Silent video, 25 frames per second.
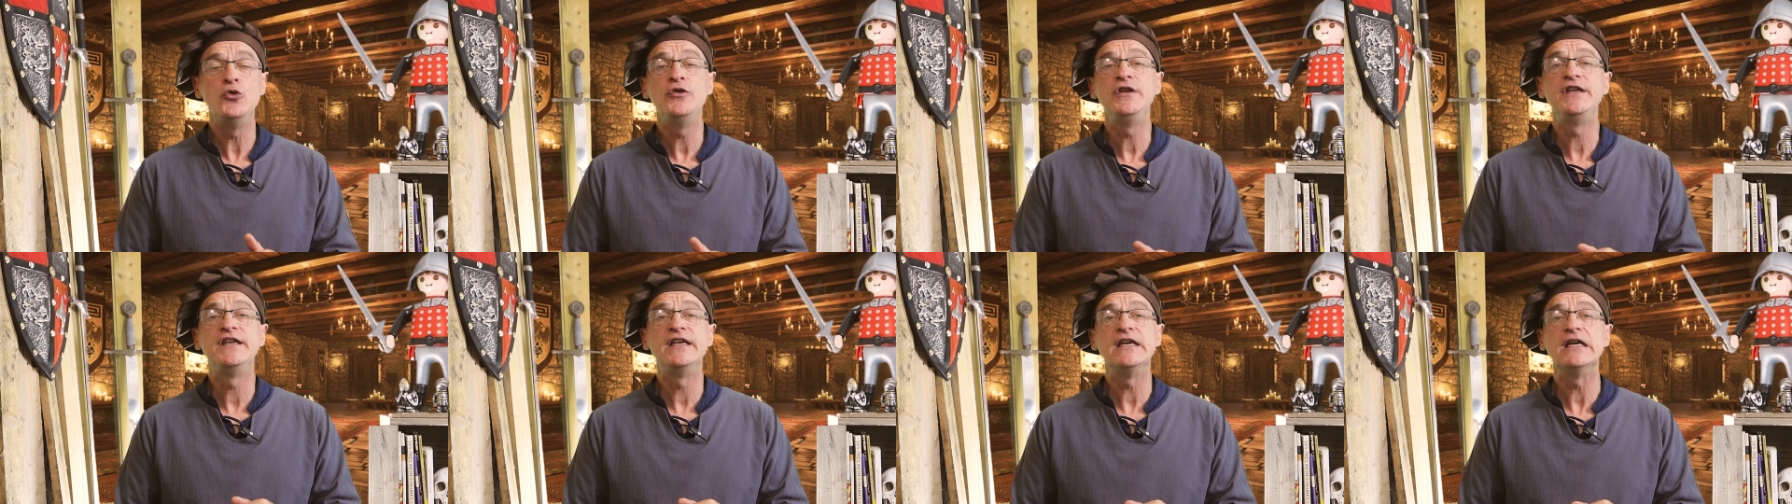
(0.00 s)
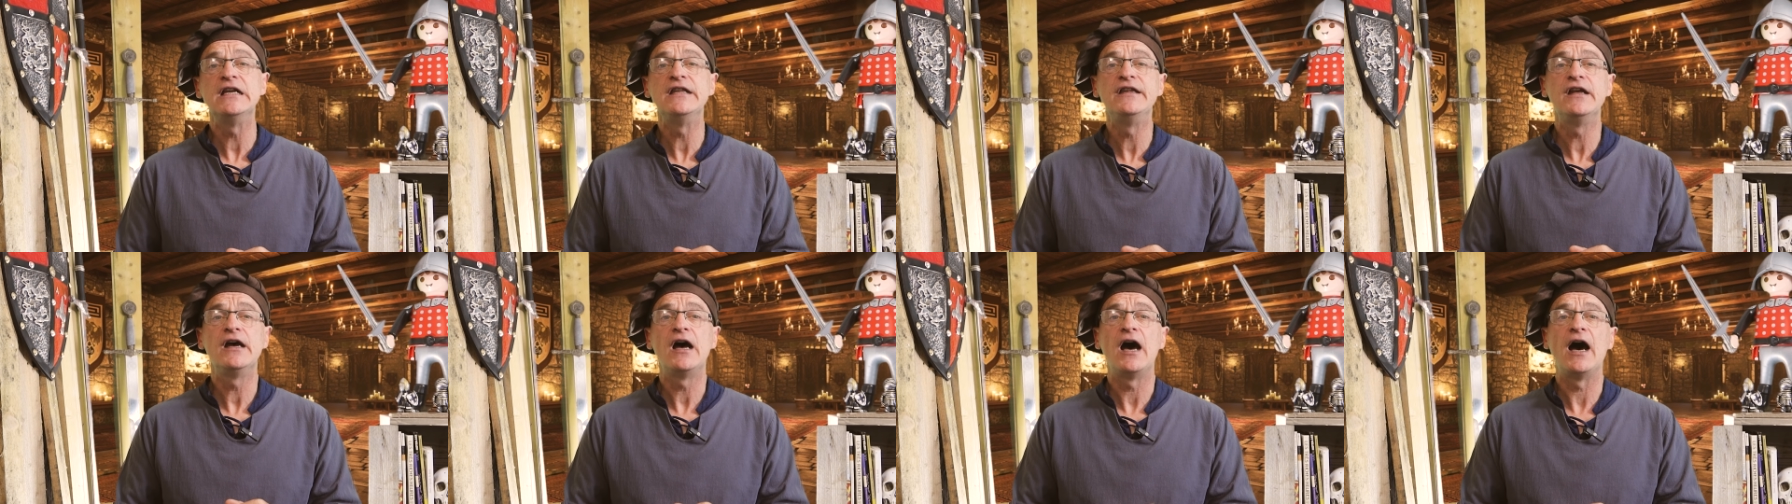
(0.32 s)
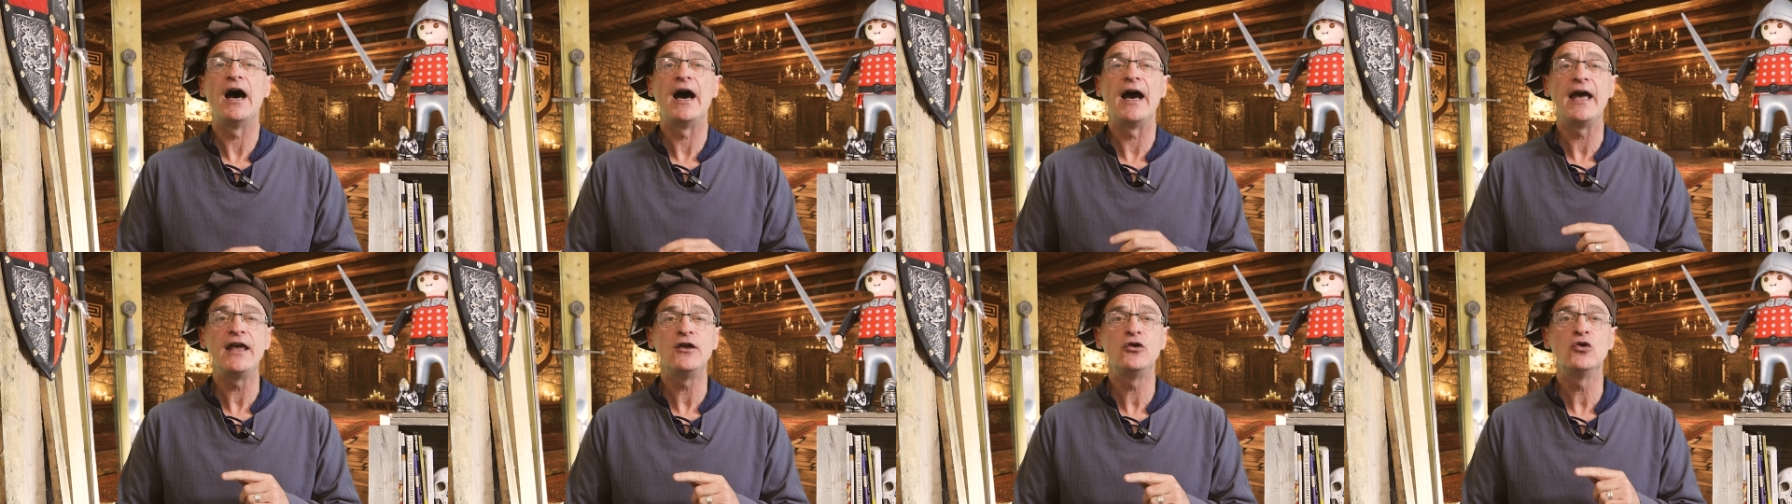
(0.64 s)
Une guilde
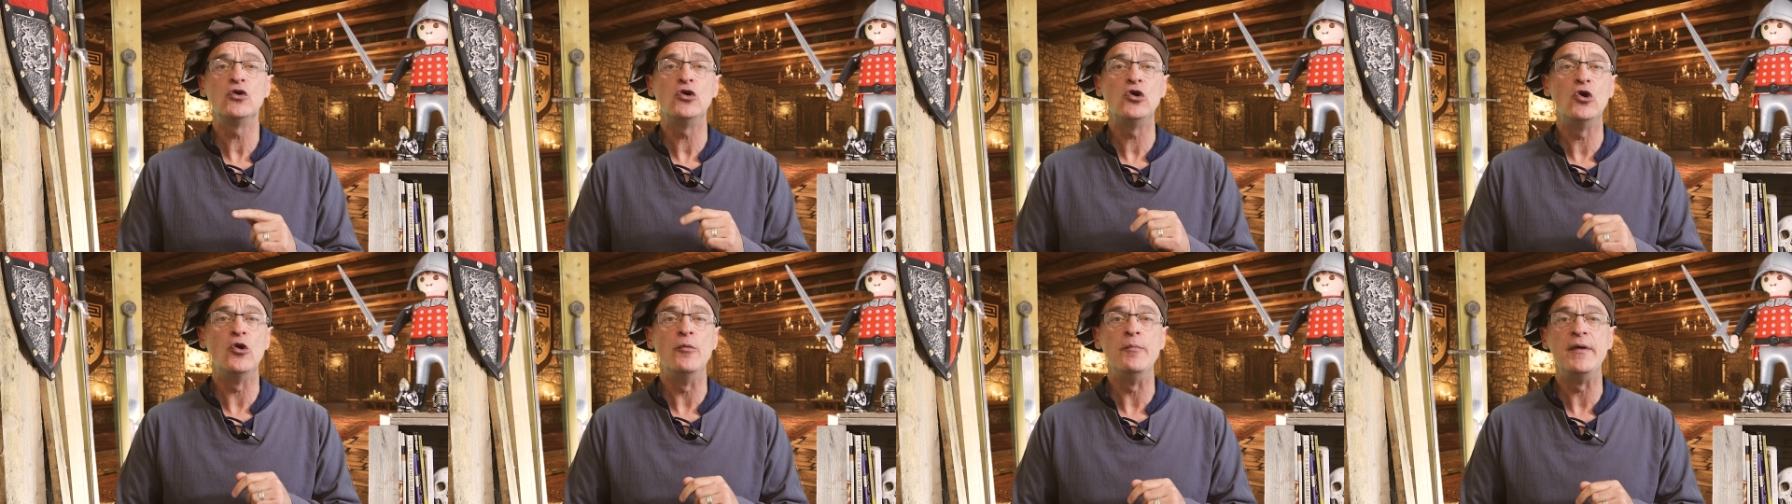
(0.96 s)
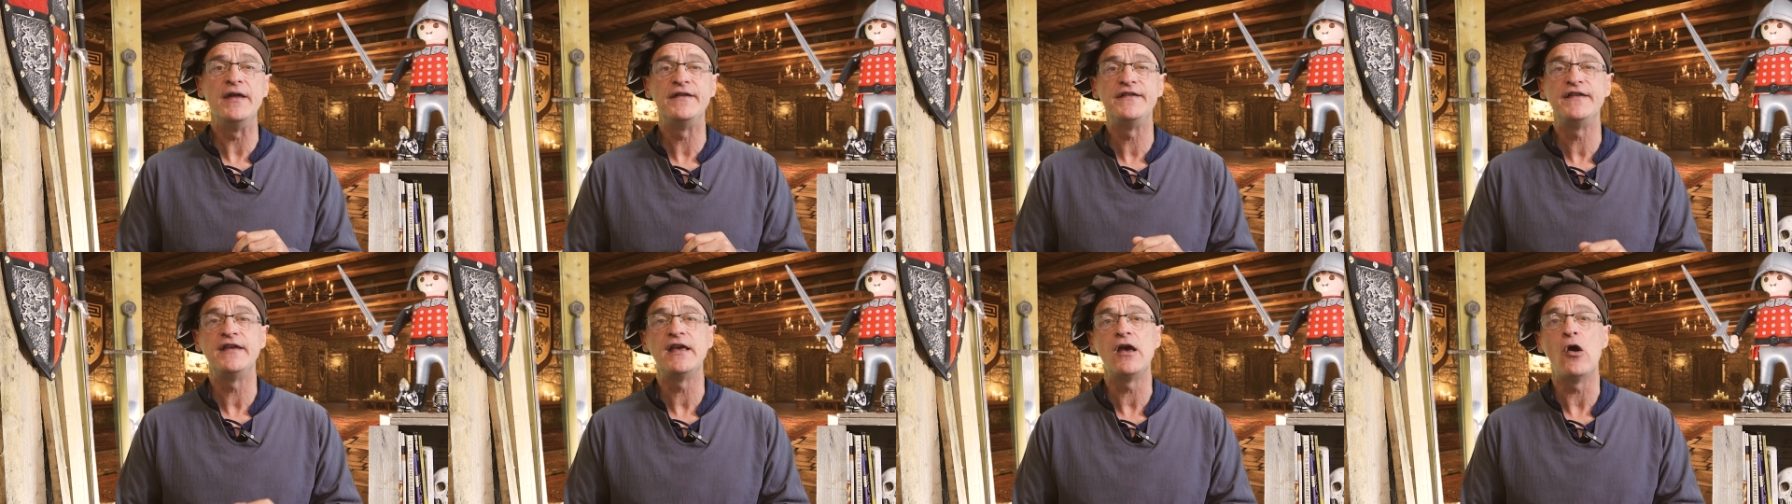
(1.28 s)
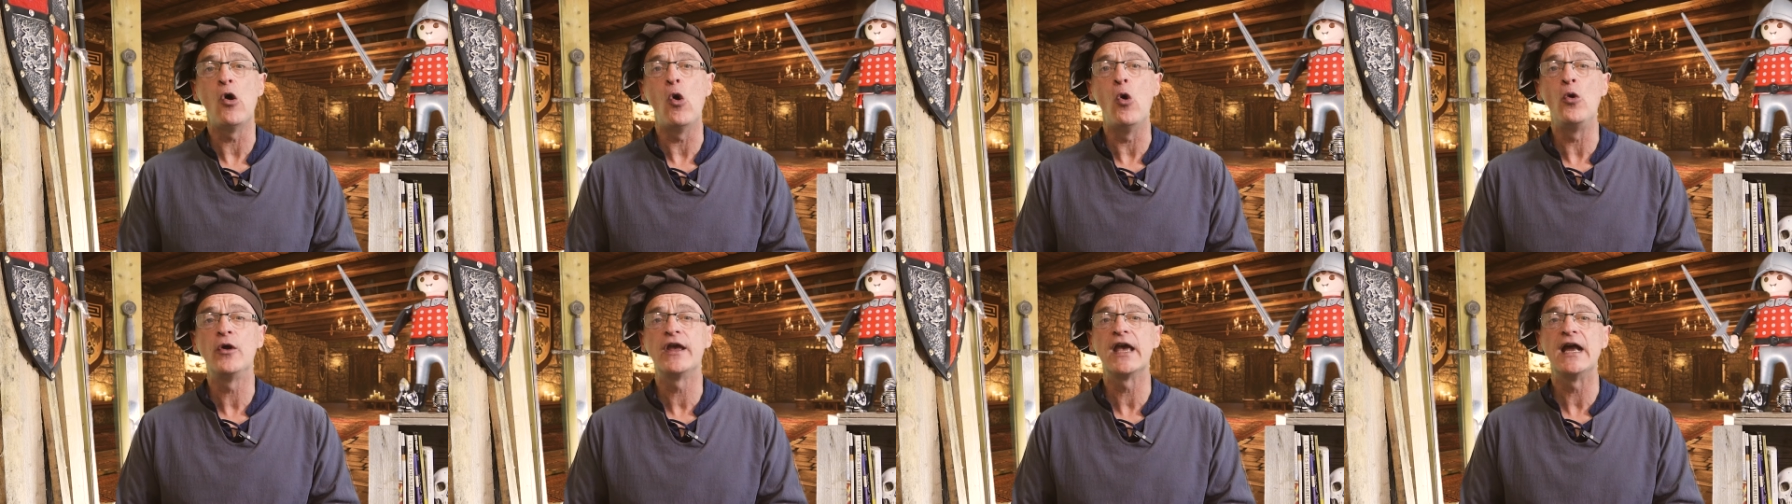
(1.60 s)
régule le
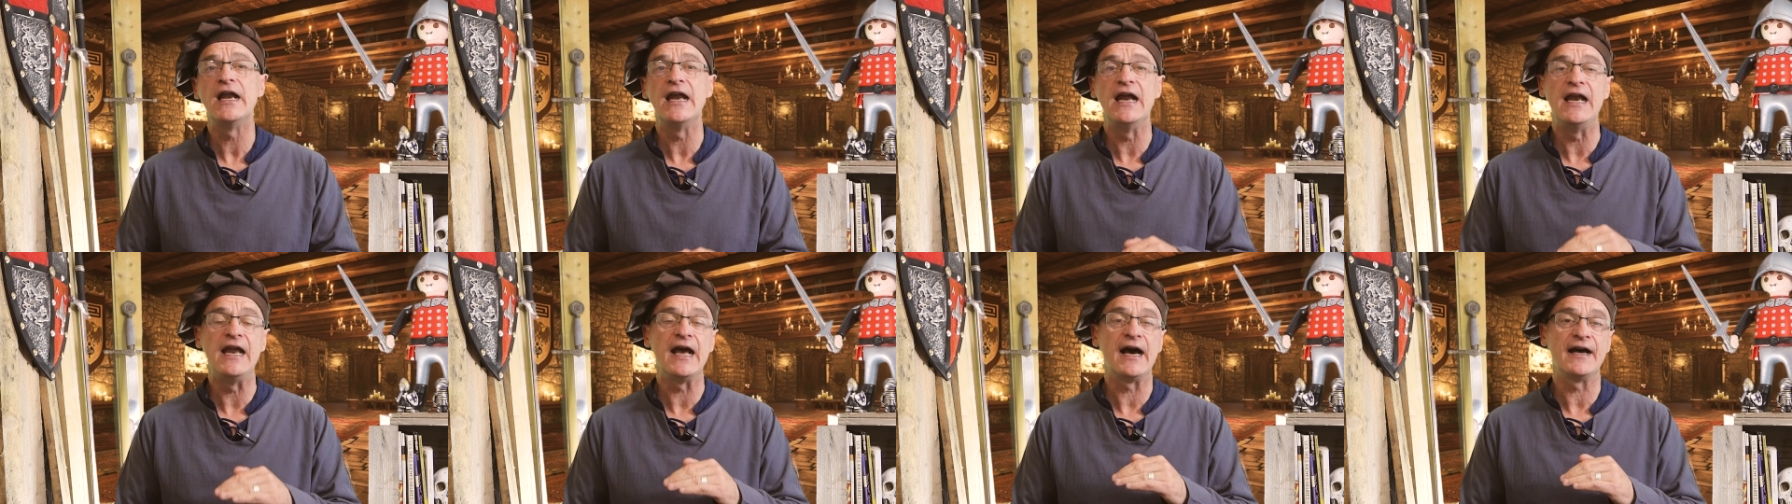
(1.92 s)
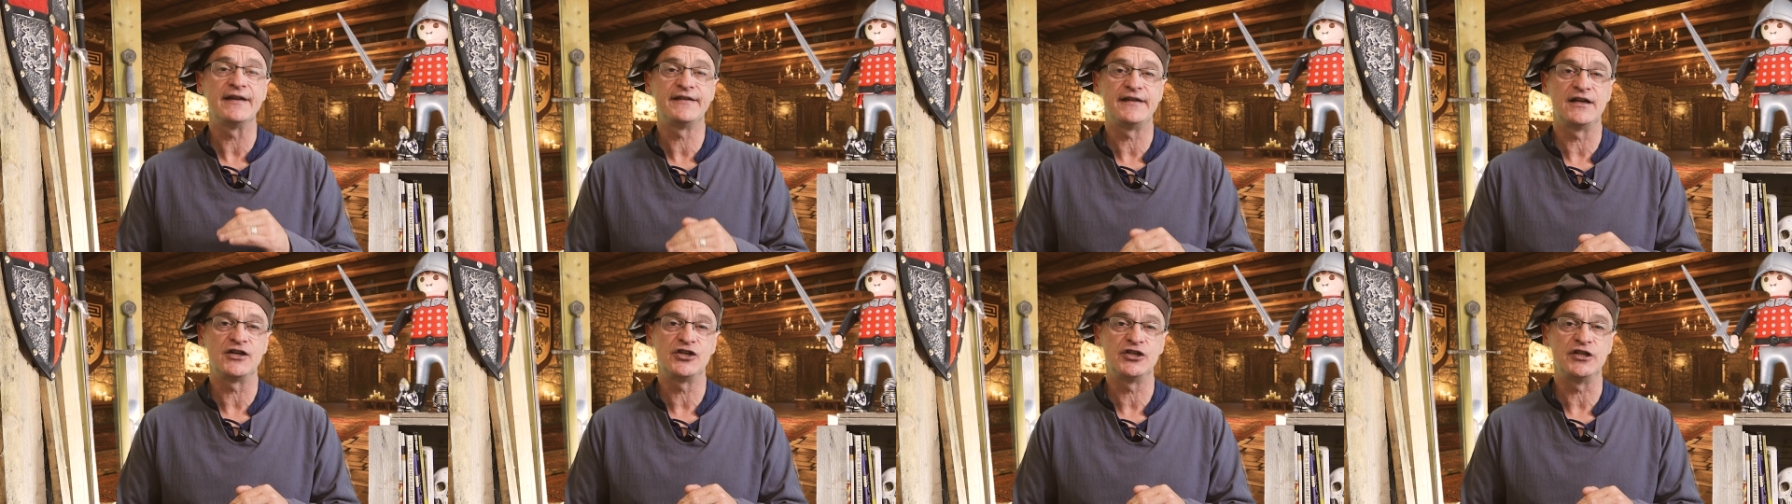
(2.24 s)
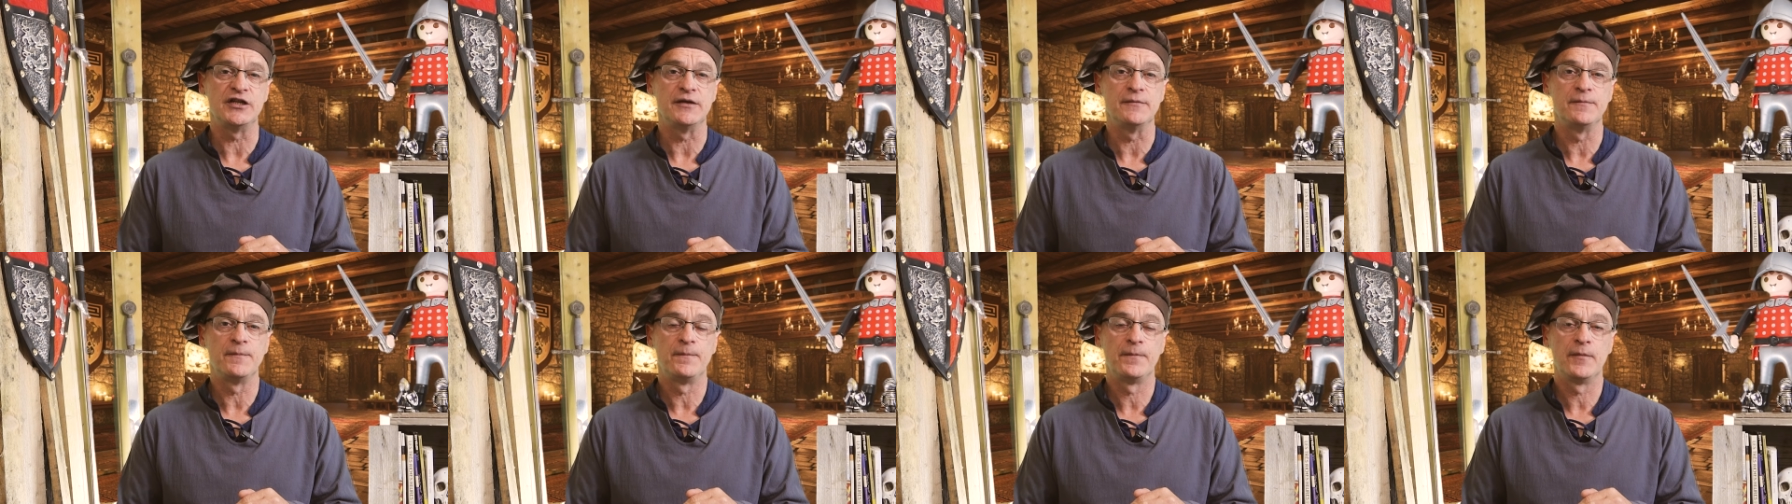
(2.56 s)
métier auquel elle est
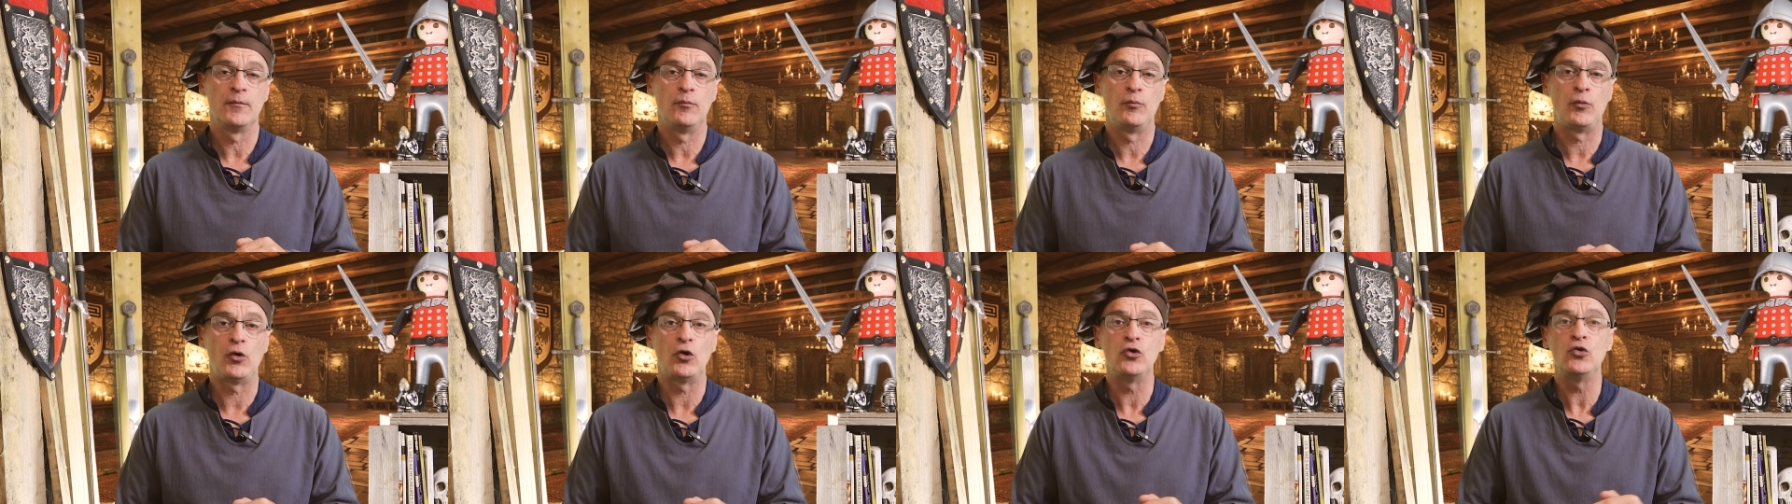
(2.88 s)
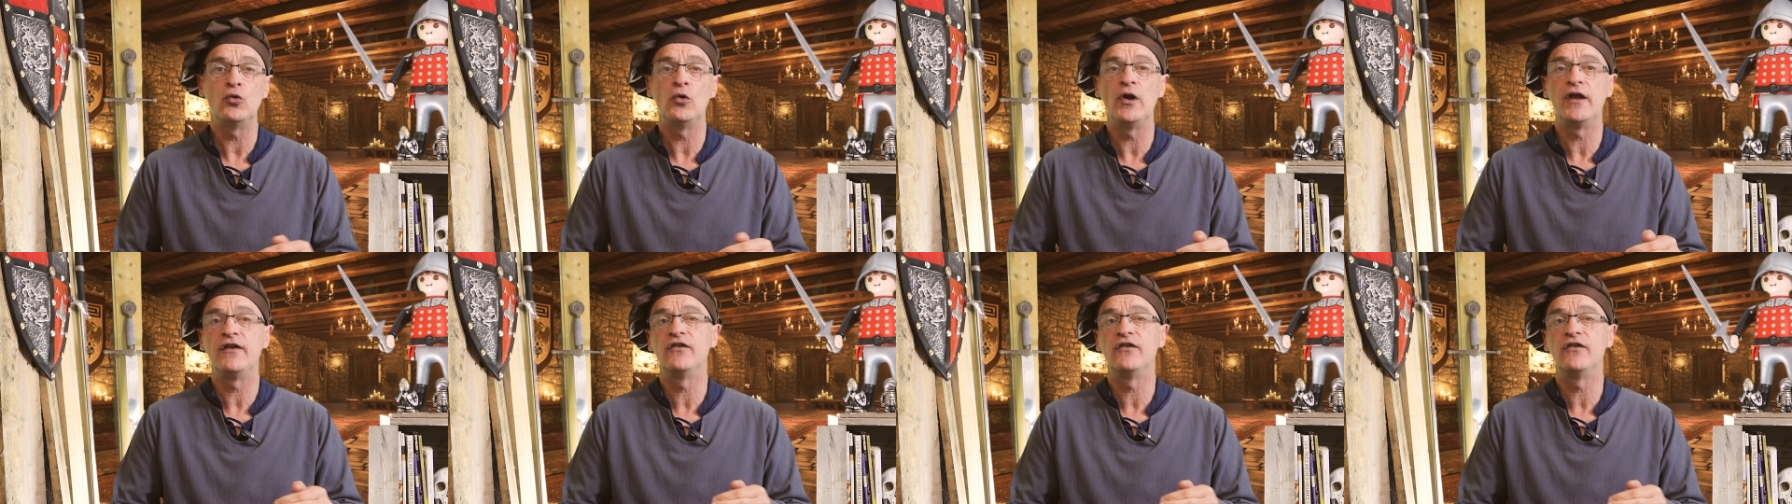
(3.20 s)
rattachée. Prenons